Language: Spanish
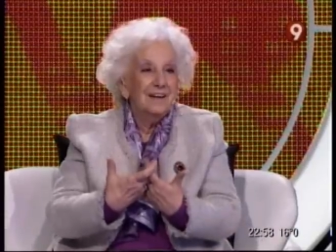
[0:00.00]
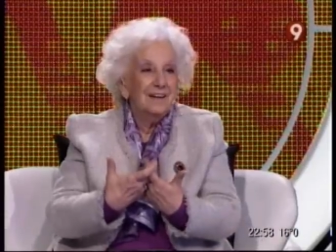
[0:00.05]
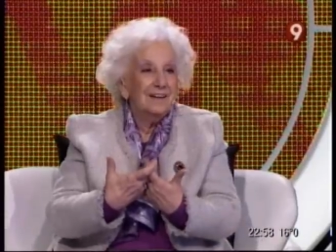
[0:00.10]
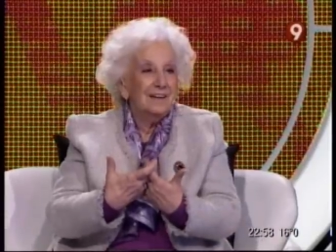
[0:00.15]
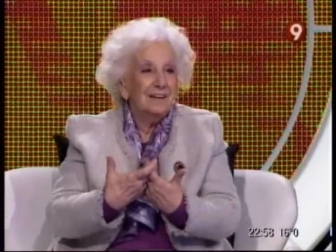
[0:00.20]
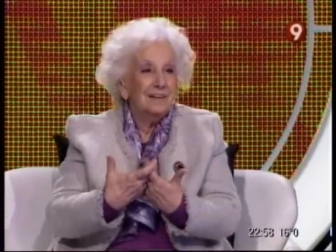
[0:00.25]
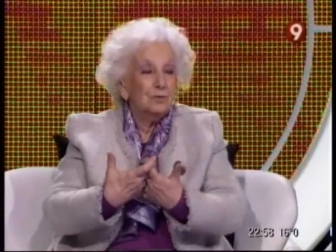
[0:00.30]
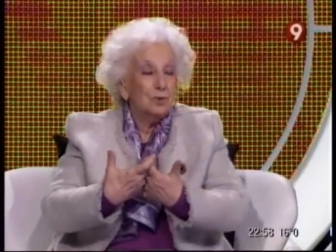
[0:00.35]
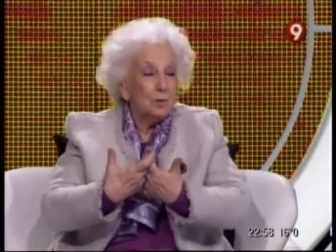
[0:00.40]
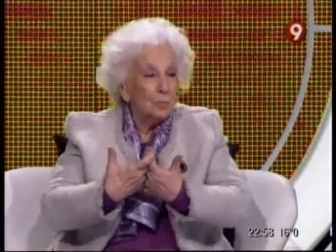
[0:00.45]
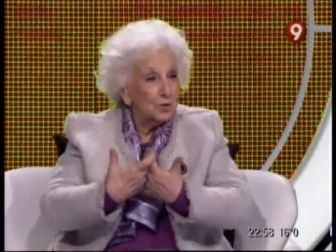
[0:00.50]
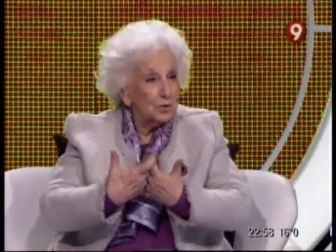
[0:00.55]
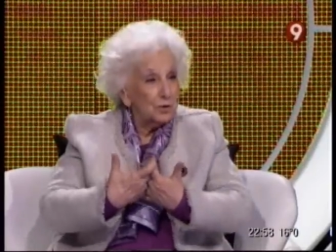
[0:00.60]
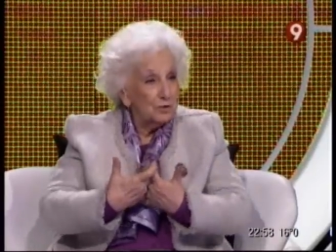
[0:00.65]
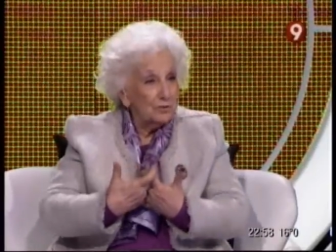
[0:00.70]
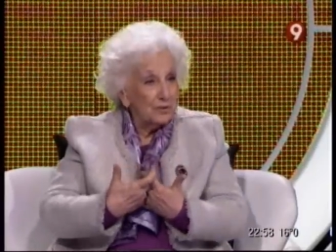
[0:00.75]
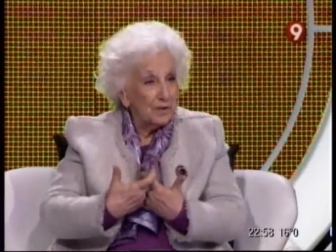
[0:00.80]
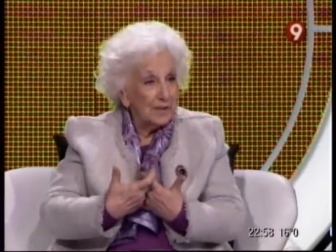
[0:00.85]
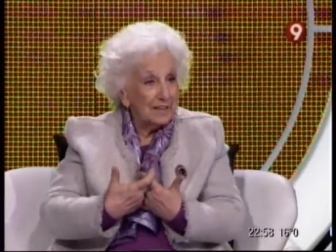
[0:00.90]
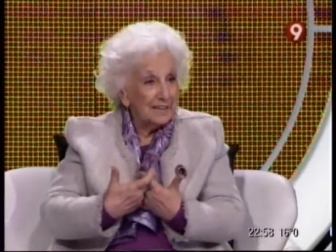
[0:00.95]
que somos
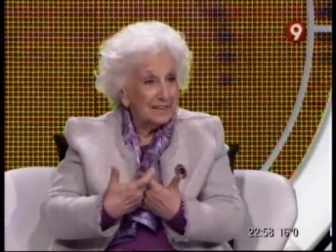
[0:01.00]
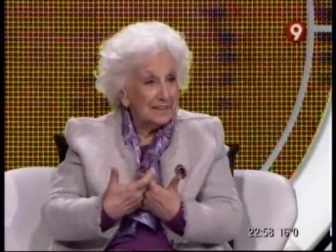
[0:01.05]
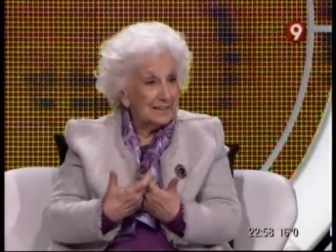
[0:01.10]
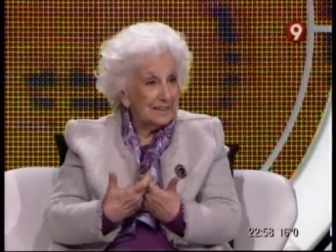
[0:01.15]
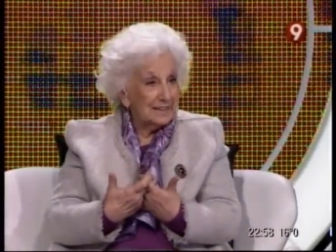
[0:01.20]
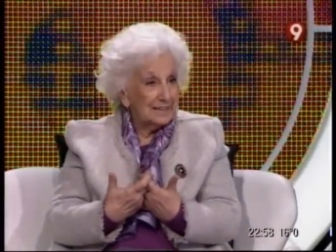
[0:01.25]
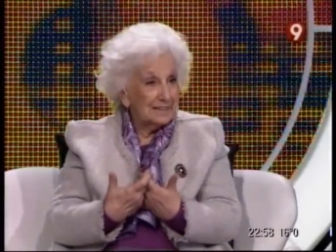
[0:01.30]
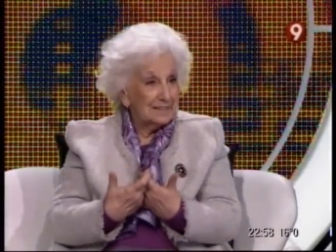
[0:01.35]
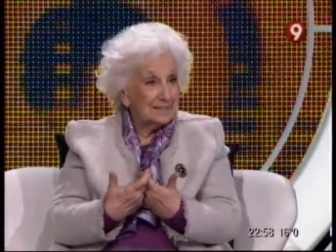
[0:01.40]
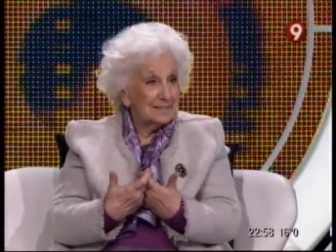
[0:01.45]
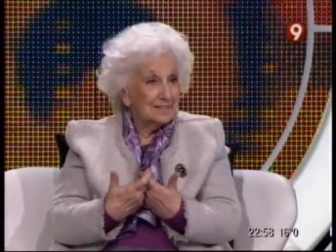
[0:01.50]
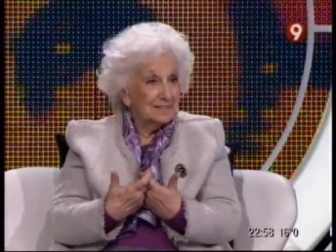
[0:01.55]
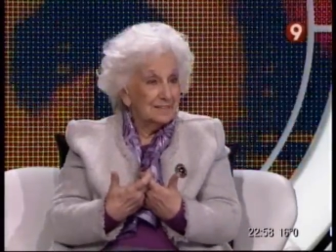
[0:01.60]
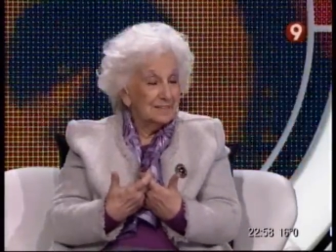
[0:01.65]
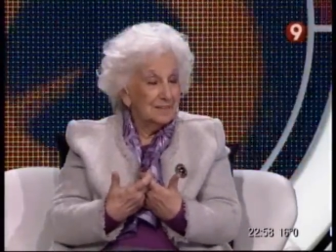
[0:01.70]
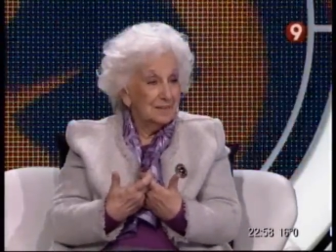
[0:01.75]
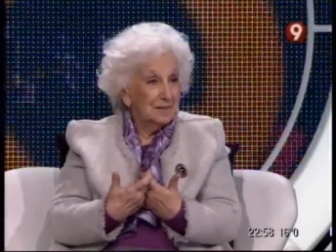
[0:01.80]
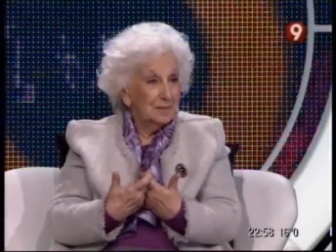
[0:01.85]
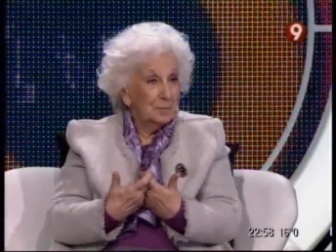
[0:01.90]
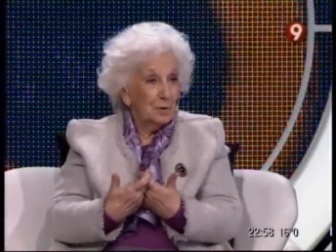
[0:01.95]
diferentes,
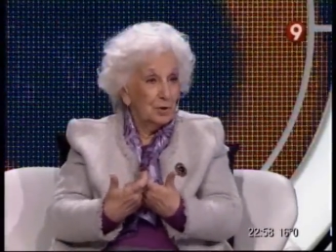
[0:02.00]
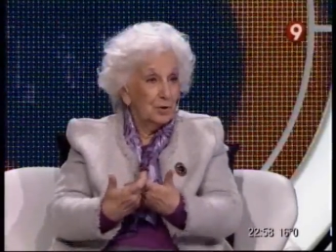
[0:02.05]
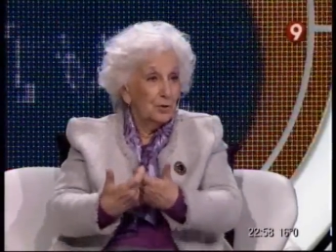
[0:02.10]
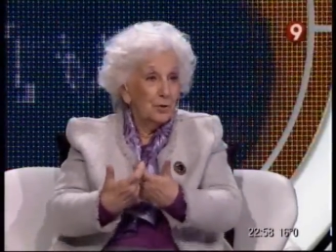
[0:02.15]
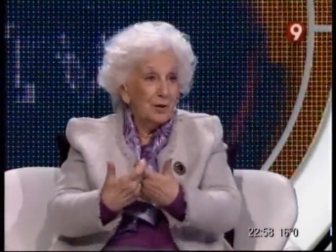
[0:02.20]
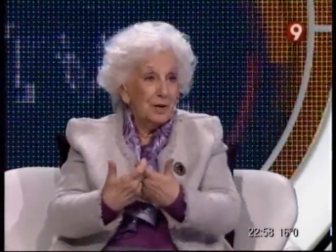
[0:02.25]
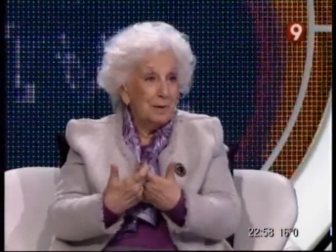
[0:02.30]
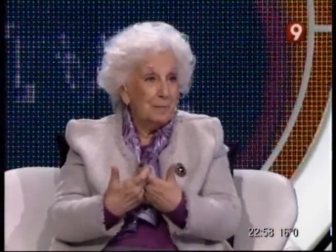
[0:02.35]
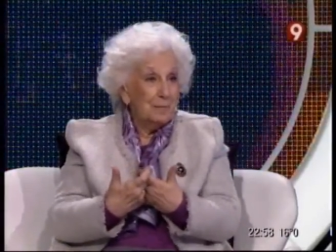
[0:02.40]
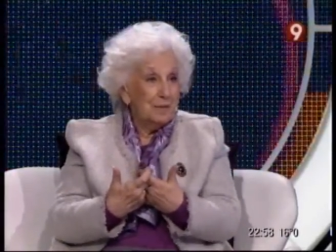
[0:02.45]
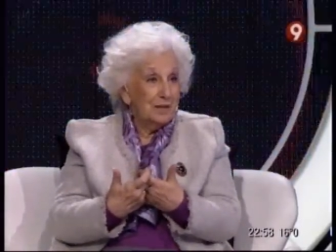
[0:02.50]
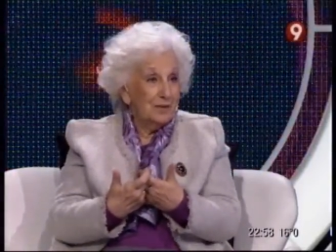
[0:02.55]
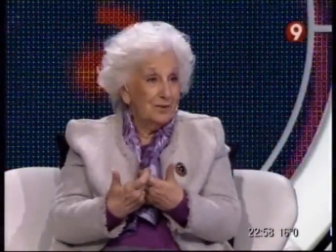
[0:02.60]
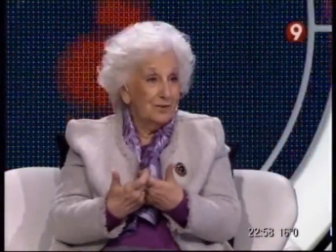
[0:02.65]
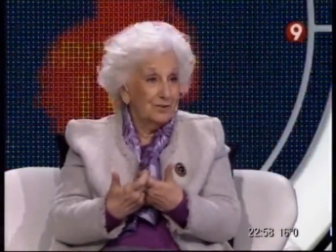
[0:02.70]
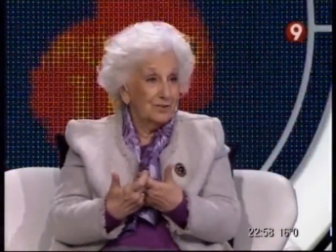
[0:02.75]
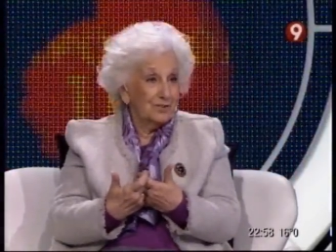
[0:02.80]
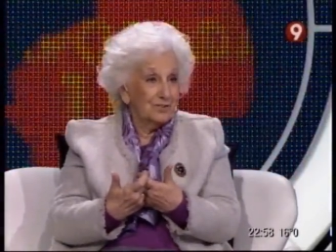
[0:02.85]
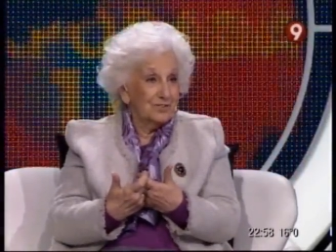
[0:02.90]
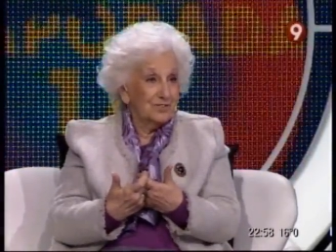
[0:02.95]
pero no
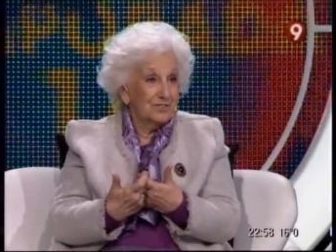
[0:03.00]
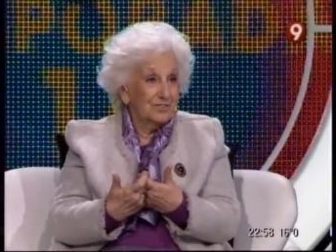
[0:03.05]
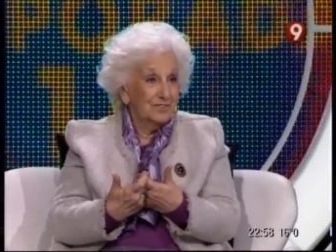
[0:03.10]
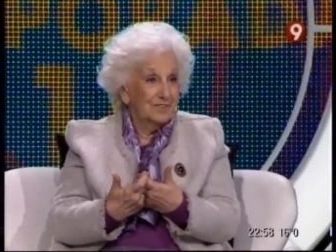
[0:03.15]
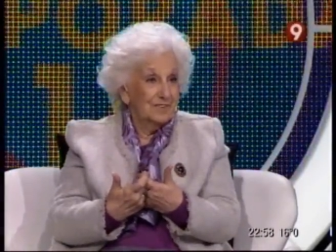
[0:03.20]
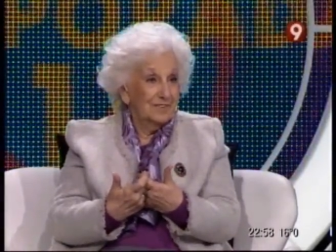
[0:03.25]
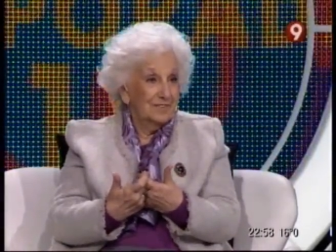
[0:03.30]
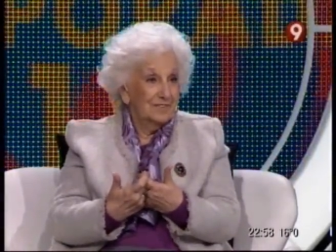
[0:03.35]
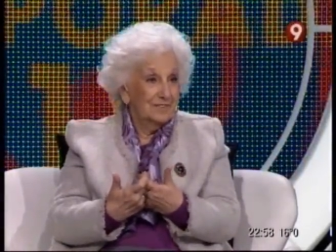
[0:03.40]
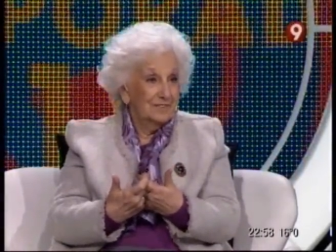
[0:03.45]
enemigos. No, claro.